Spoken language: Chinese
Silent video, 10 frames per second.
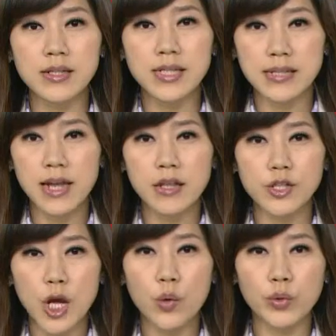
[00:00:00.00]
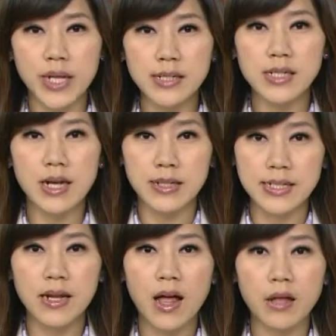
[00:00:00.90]
今天的上午天气很
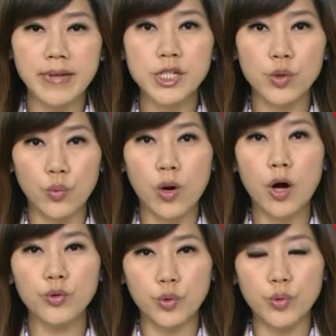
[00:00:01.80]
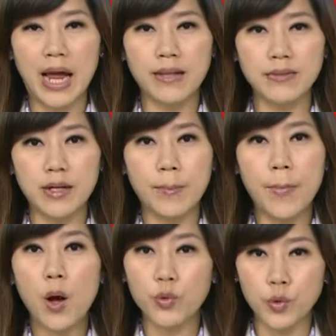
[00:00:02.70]
晴朗，但是午后突然的
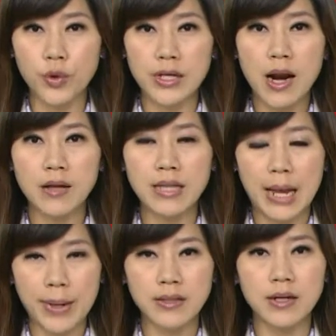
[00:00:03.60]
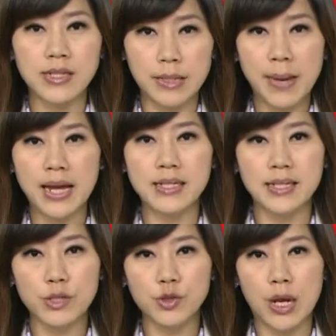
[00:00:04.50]
暴雨也让台北的景美
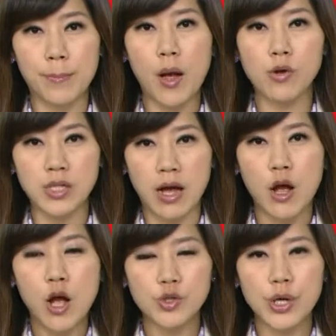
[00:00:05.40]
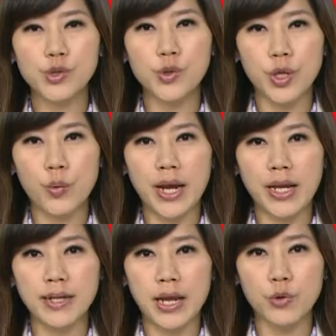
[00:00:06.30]
溪水暴涨，传出有一
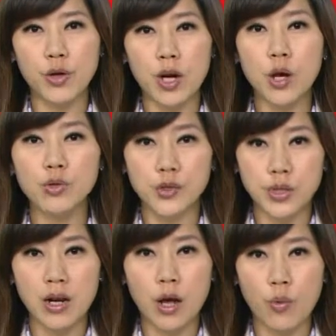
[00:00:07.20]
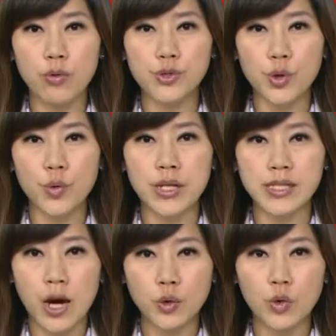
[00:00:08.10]
位年约60岁的老翁受
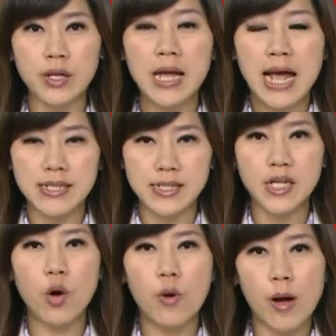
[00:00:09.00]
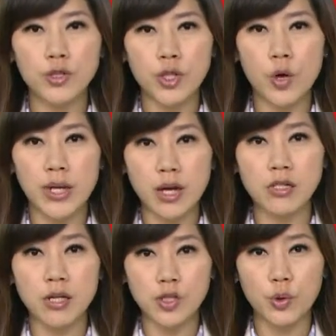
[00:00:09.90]
困桥墩，警消获报之后也到
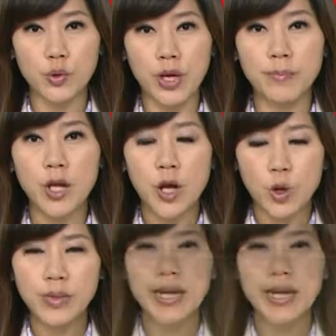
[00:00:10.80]
场救援。我们那